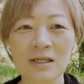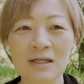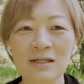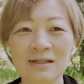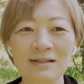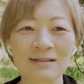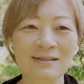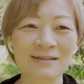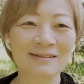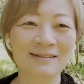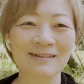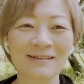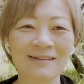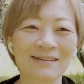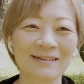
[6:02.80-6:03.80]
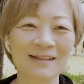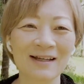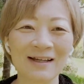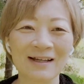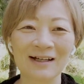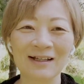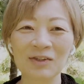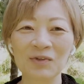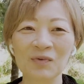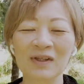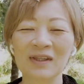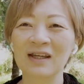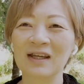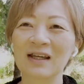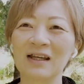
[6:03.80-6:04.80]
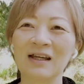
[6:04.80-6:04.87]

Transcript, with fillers: です。あとはね、